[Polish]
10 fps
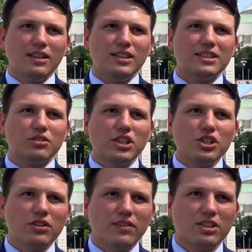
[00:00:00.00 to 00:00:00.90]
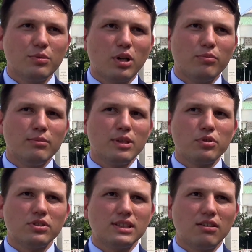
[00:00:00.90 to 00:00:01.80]
Jest to jeszcze większy problem dla
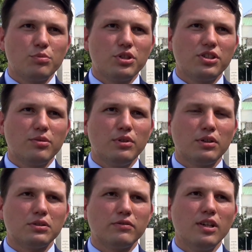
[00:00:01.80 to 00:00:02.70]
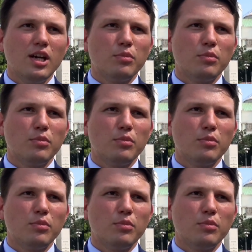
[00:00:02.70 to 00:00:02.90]
pozostałych przedsiębiorców,